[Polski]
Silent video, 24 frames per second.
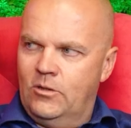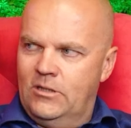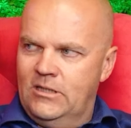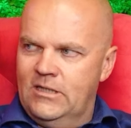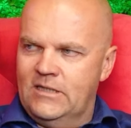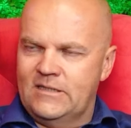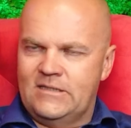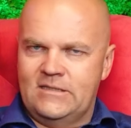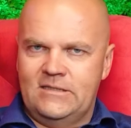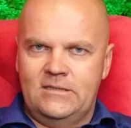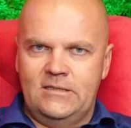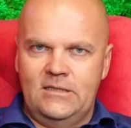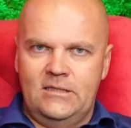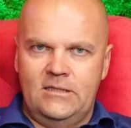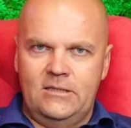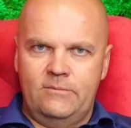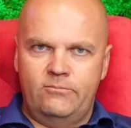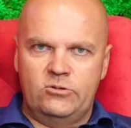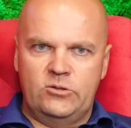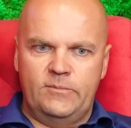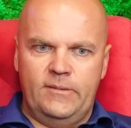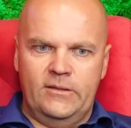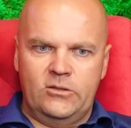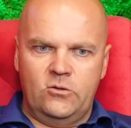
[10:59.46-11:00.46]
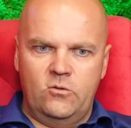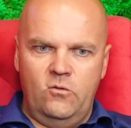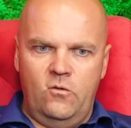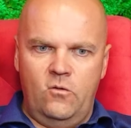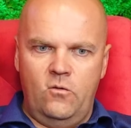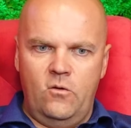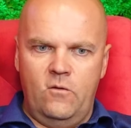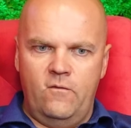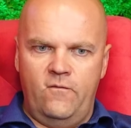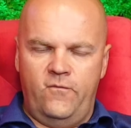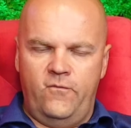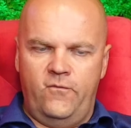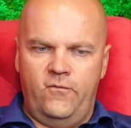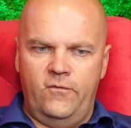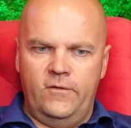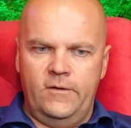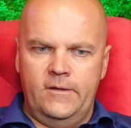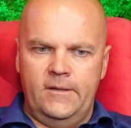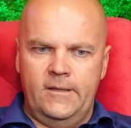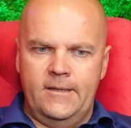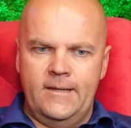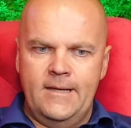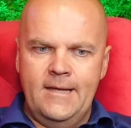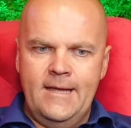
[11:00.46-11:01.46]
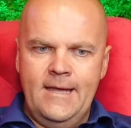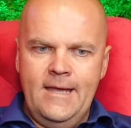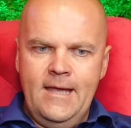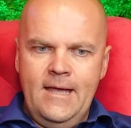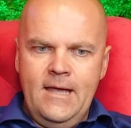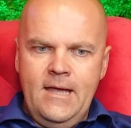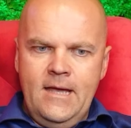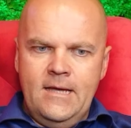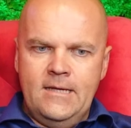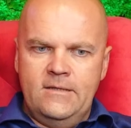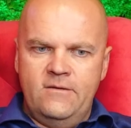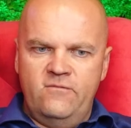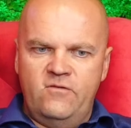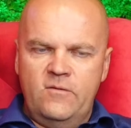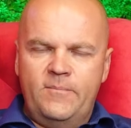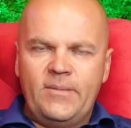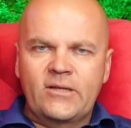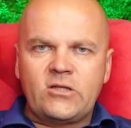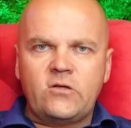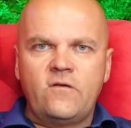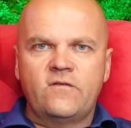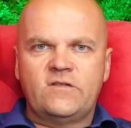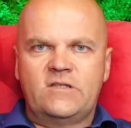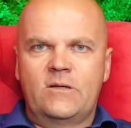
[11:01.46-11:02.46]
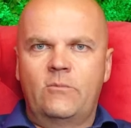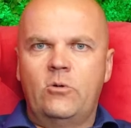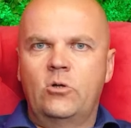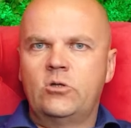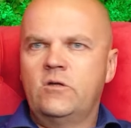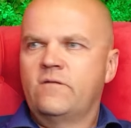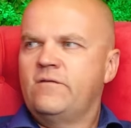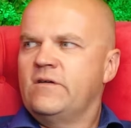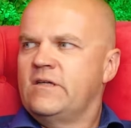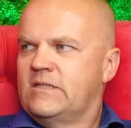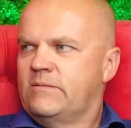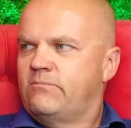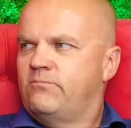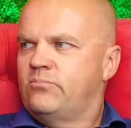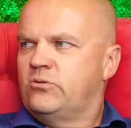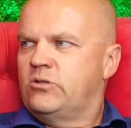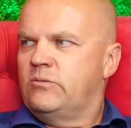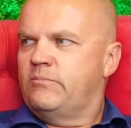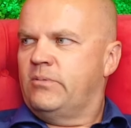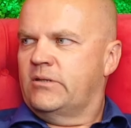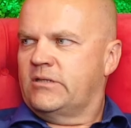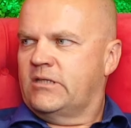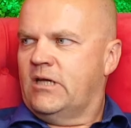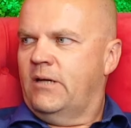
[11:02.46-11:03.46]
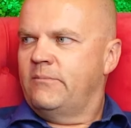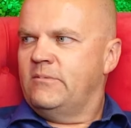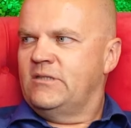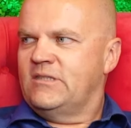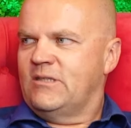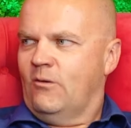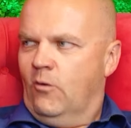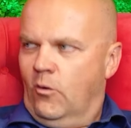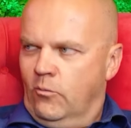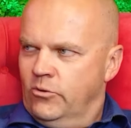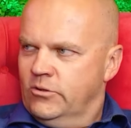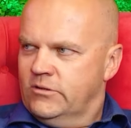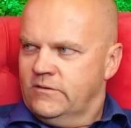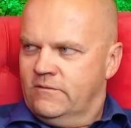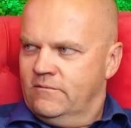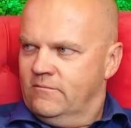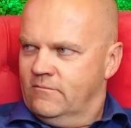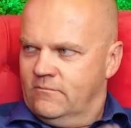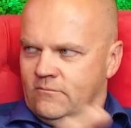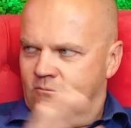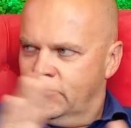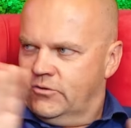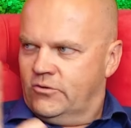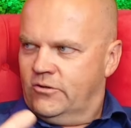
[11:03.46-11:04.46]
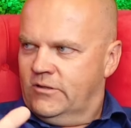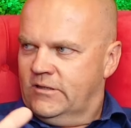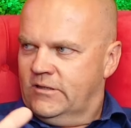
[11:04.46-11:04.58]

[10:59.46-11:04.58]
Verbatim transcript: ile z tych przypadków y, wypadków samochodowych jest przypadkami samobójstw, bo to